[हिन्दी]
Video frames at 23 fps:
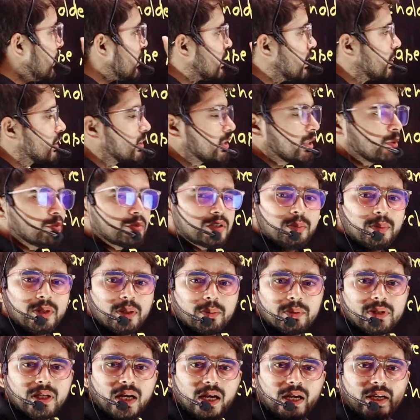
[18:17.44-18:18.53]
पे सिस्टम से मैंने
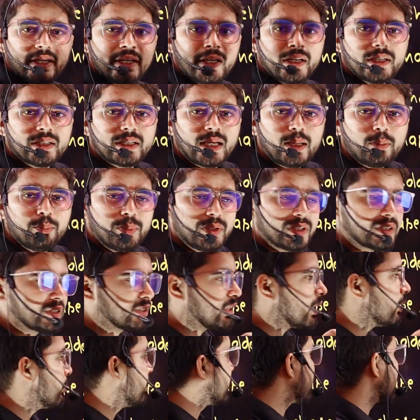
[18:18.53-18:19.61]
बताया हर एक टाइप बेस
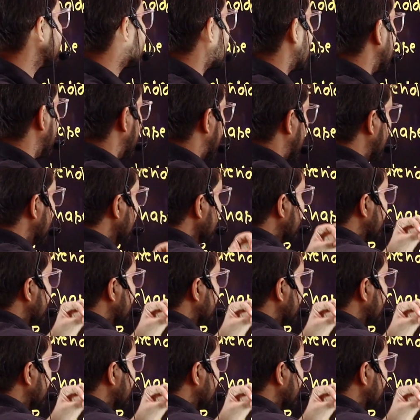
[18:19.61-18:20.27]
लेवल से चलेगा